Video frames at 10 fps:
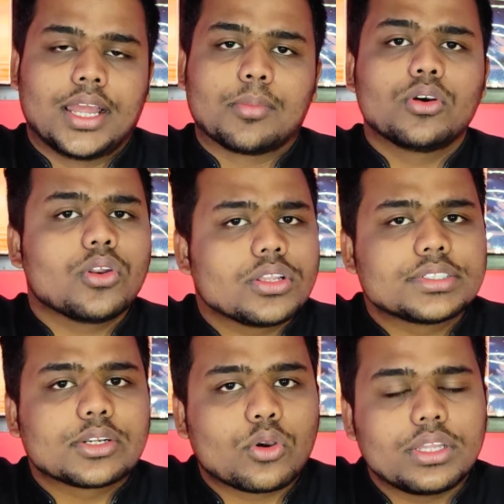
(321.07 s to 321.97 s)
हमको नॉच
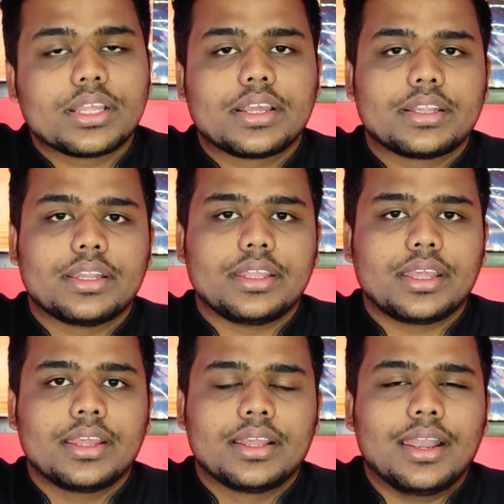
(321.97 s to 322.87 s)
से कोई दिक्कत नहीं
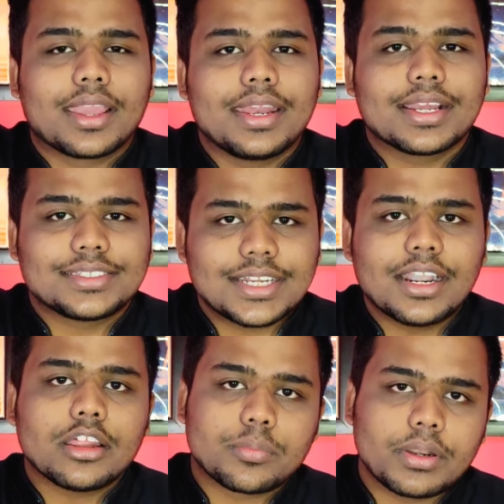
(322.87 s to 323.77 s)
है लेकिन एक अच्छा
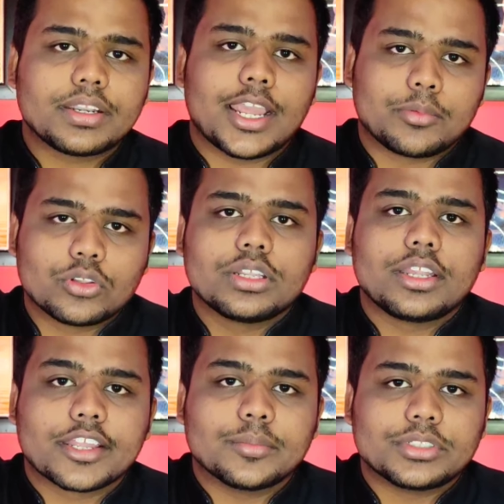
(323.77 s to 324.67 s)
डिस्प्ले टाइप तो दे
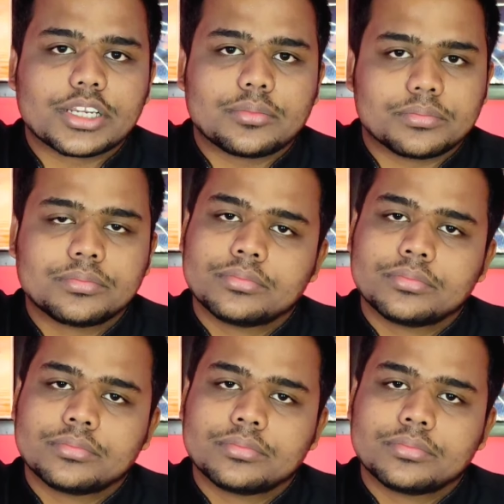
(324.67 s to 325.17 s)
देते कम से कम